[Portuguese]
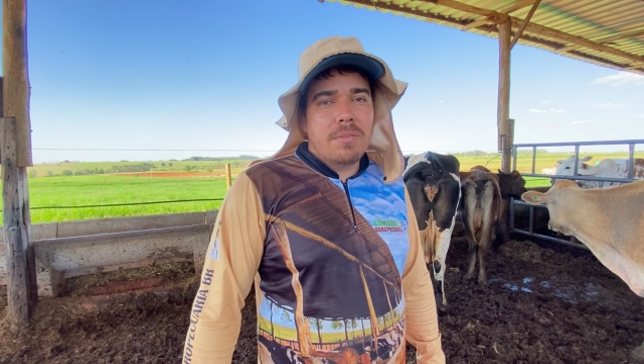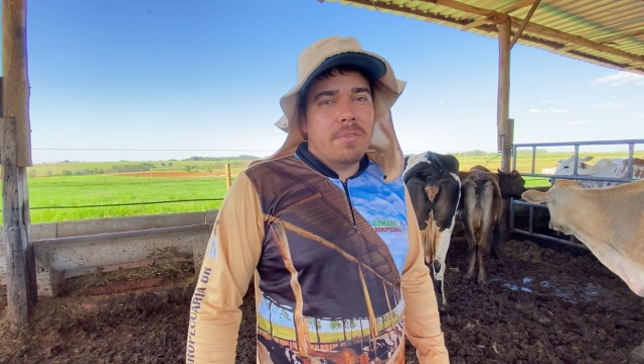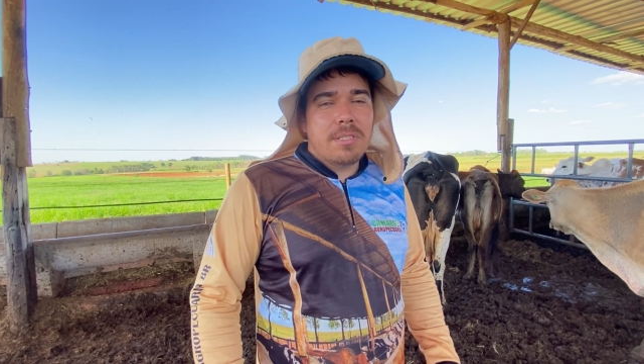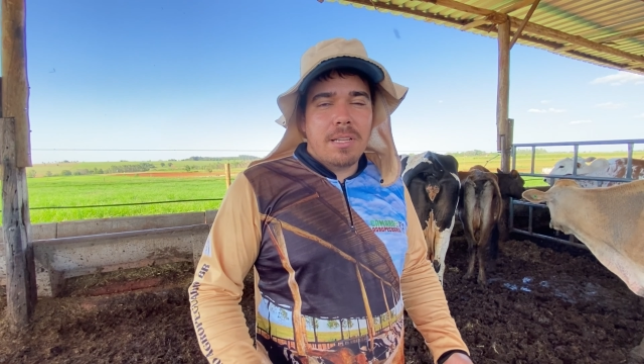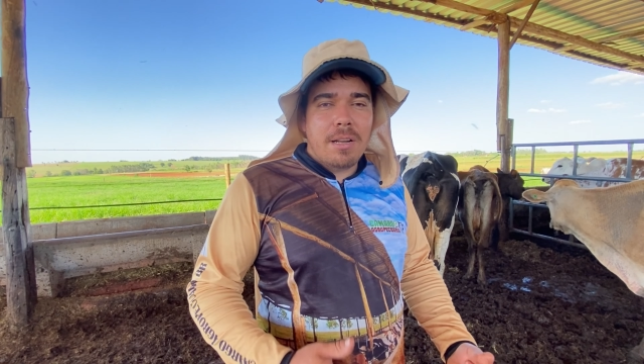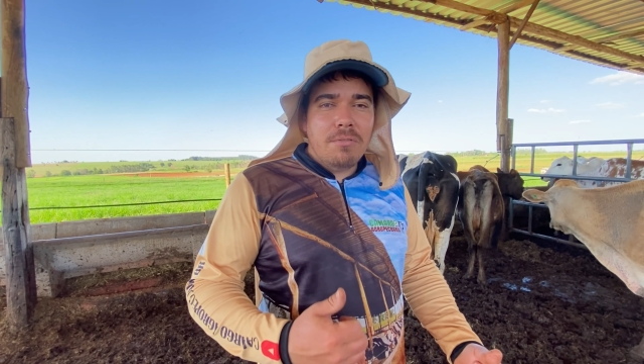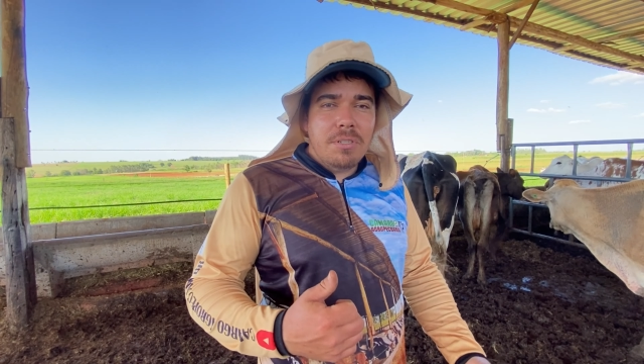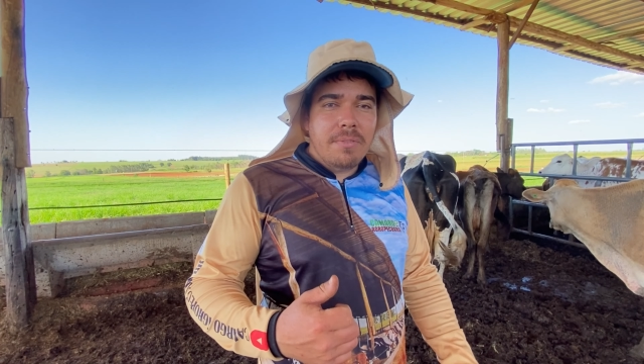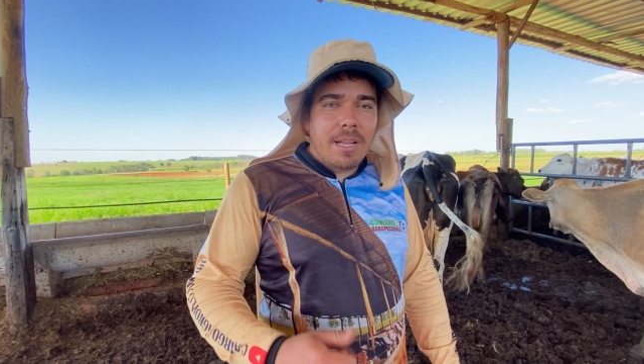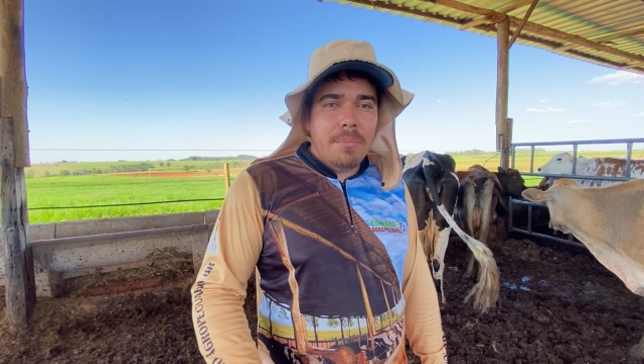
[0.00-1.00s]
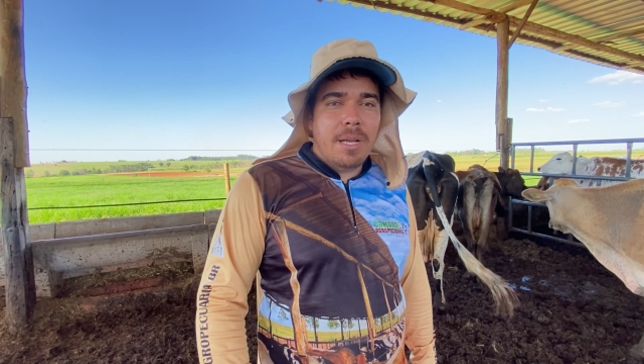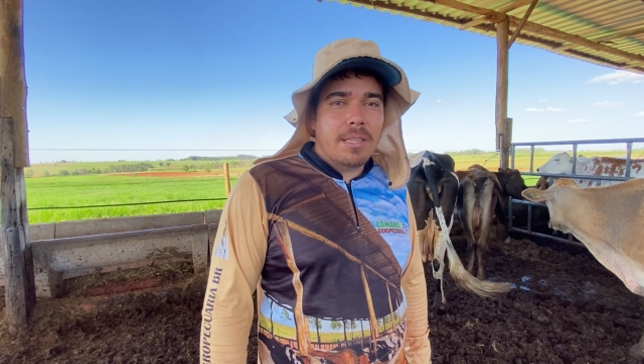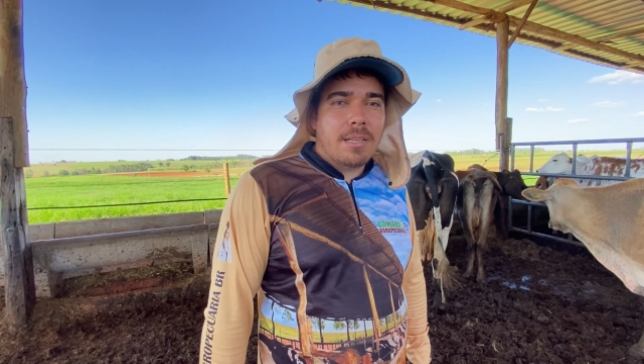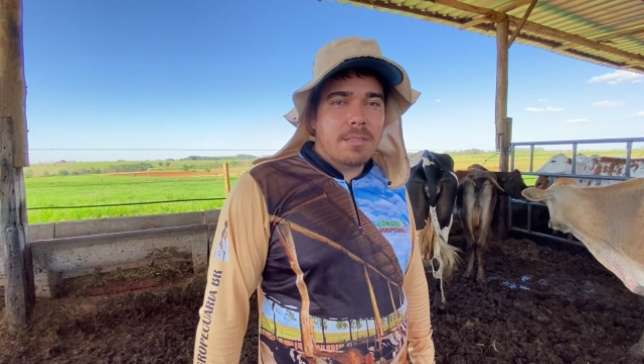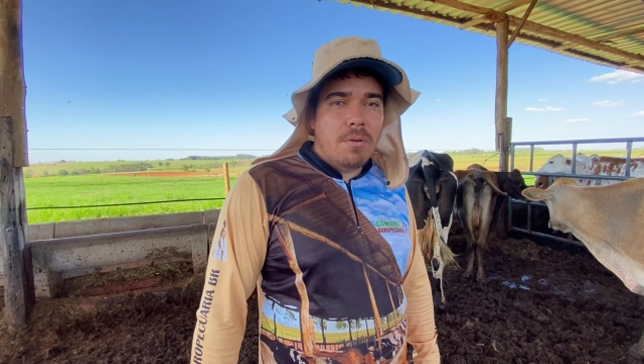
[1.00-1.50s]
Se você não tiver
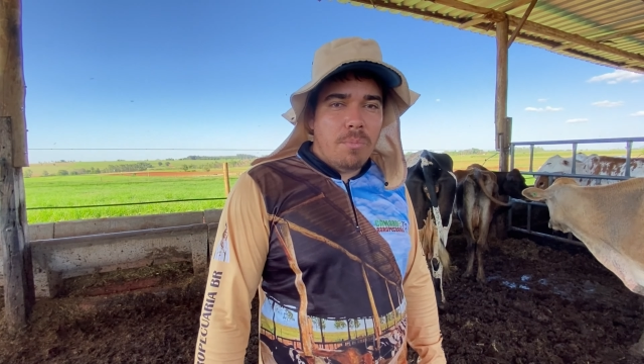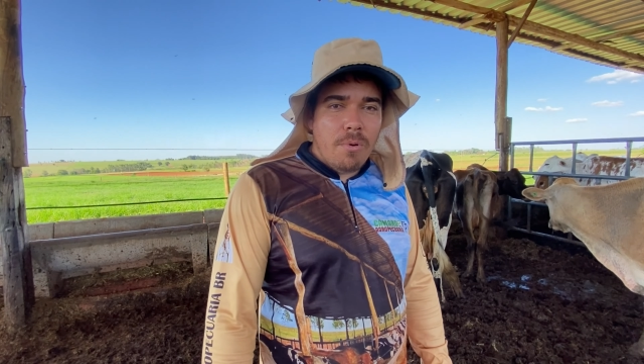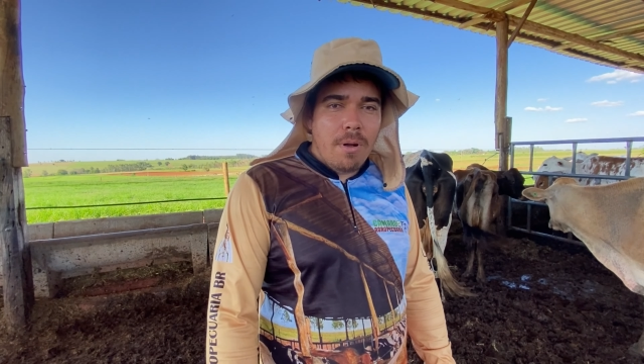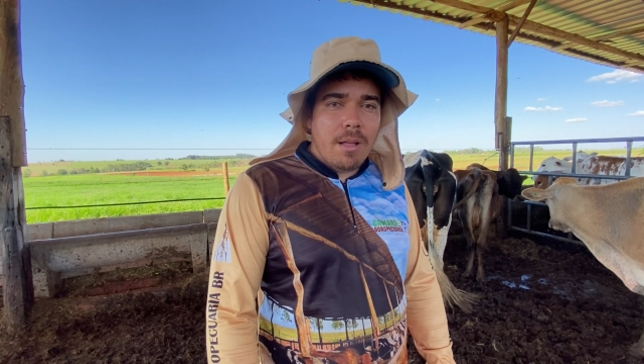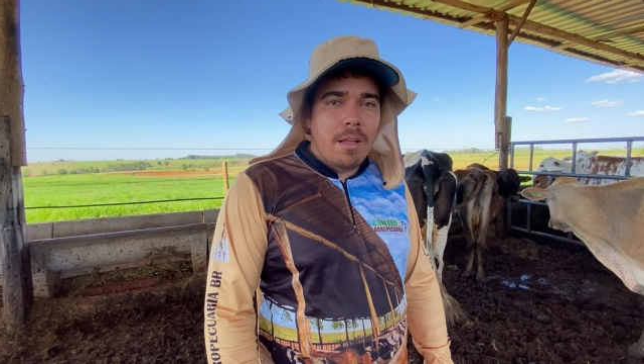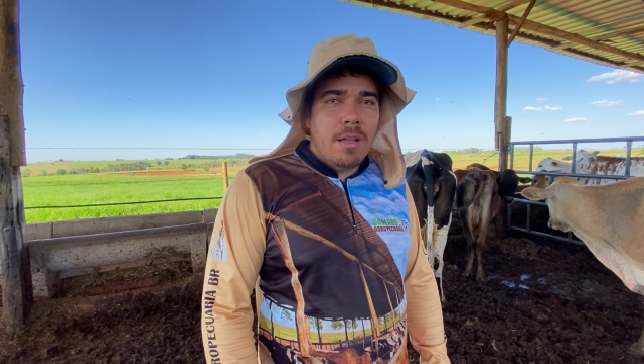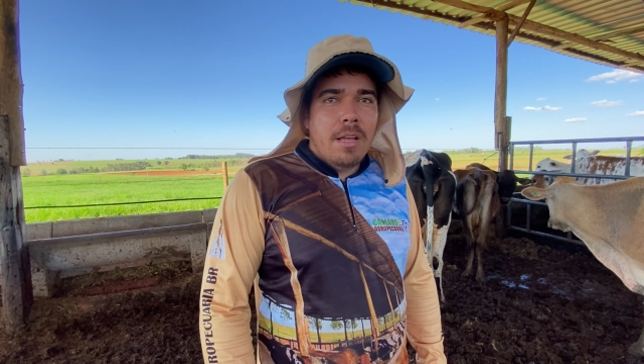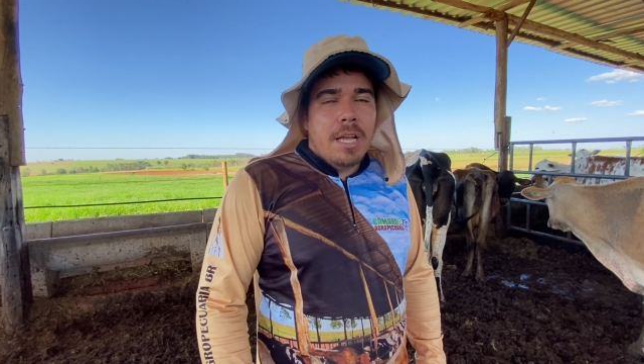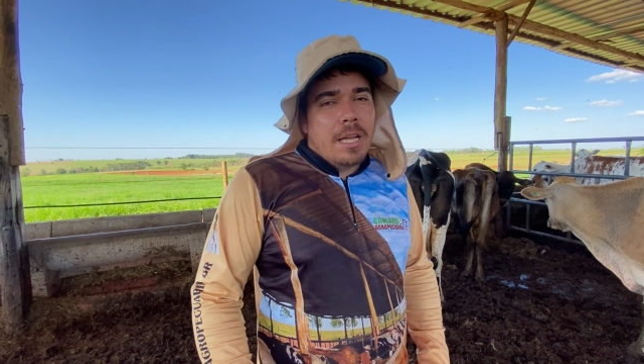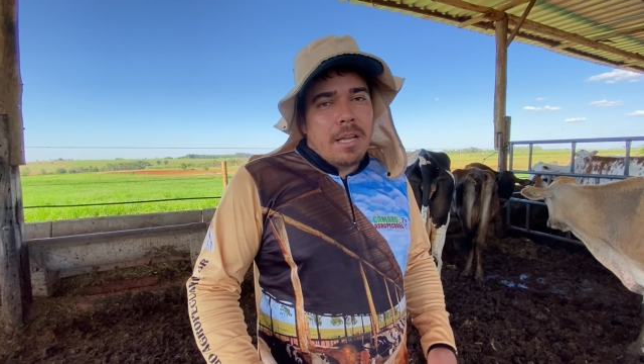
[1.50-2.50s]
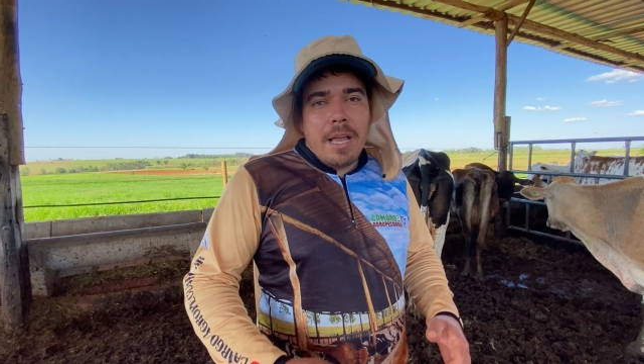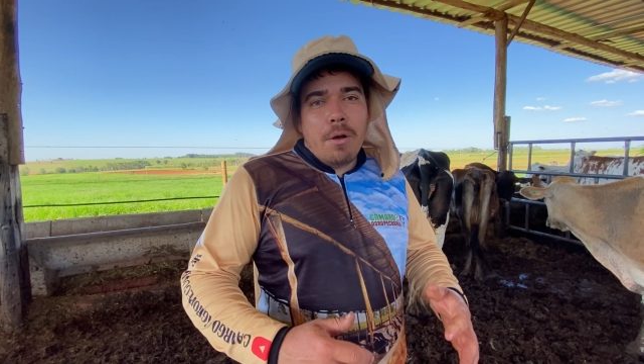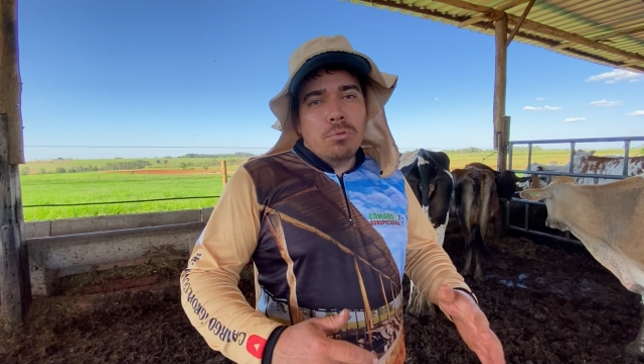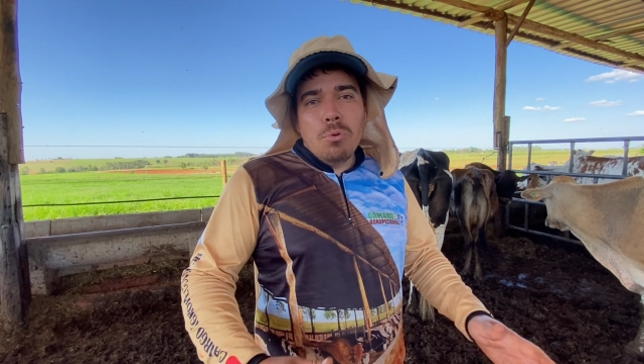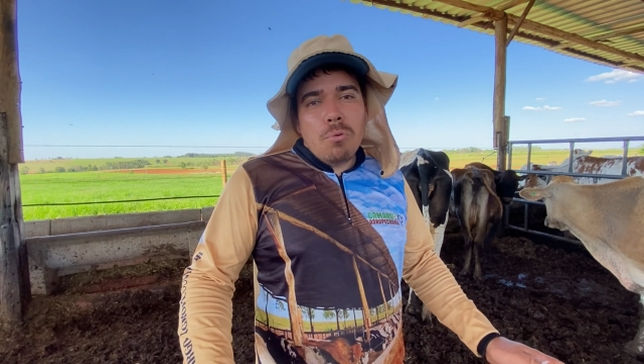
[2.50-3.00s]
alimentação boa,
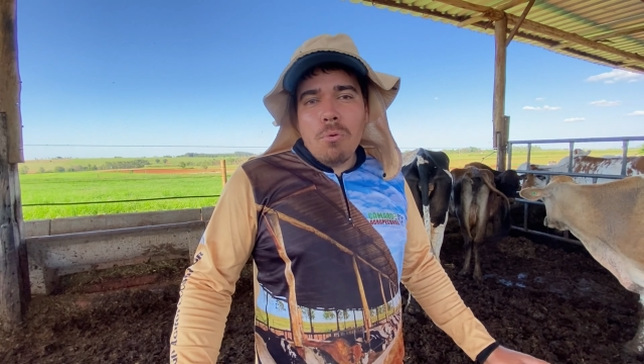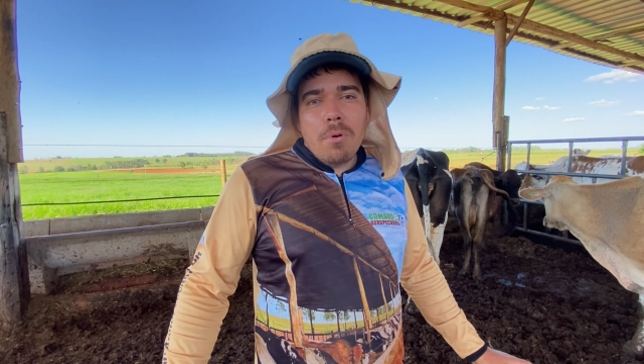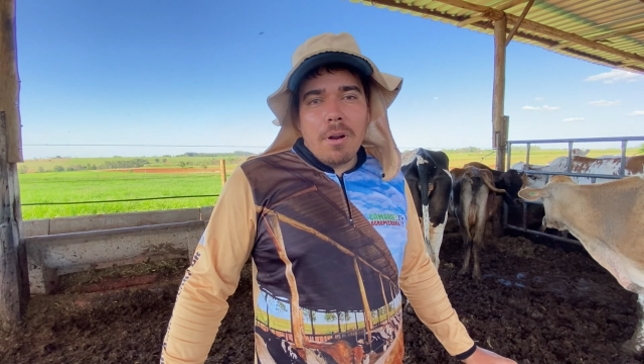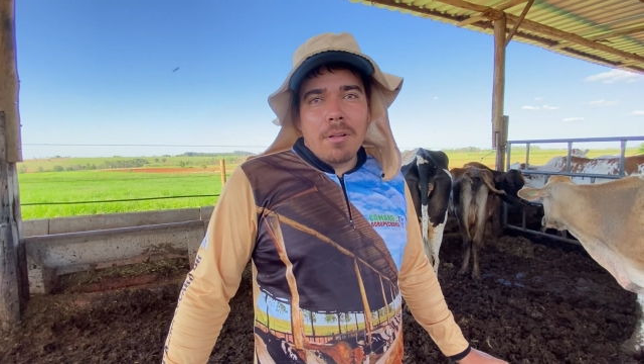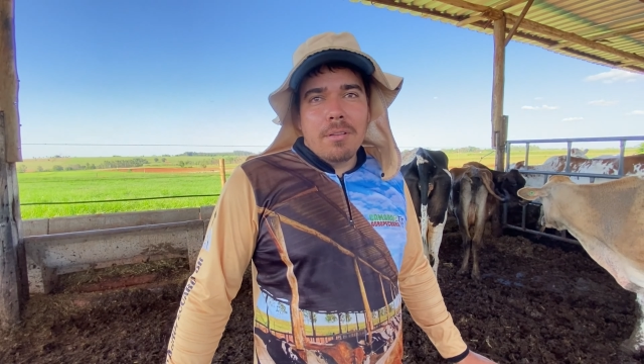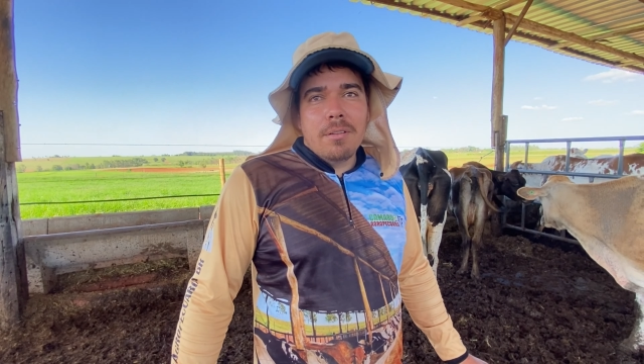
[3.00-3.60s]
é um tucura.